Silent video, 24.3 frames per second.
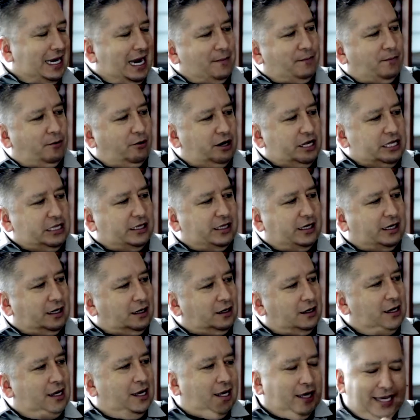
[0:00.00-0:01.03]
de la
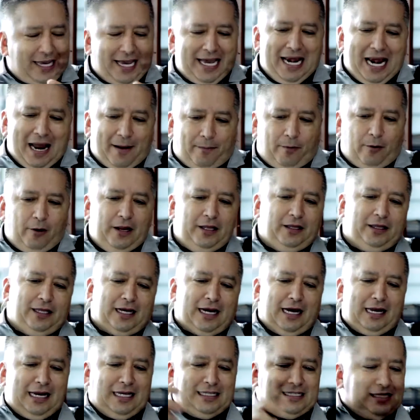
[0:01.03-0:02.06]
política y la
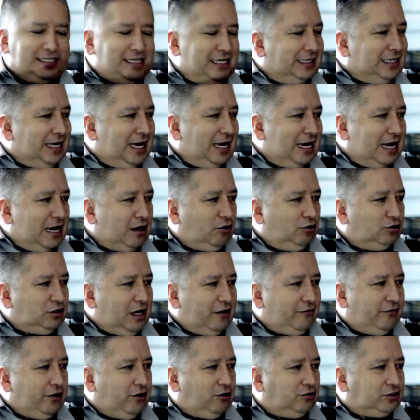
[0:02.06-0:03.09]
política necesita del
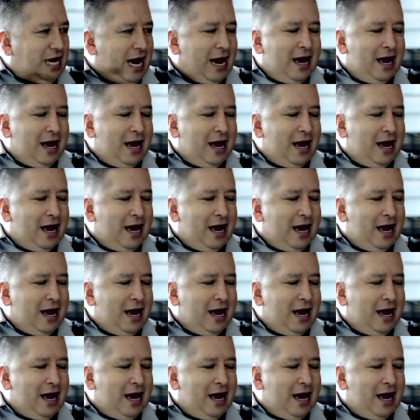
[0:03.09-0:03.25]
narcotráfico. O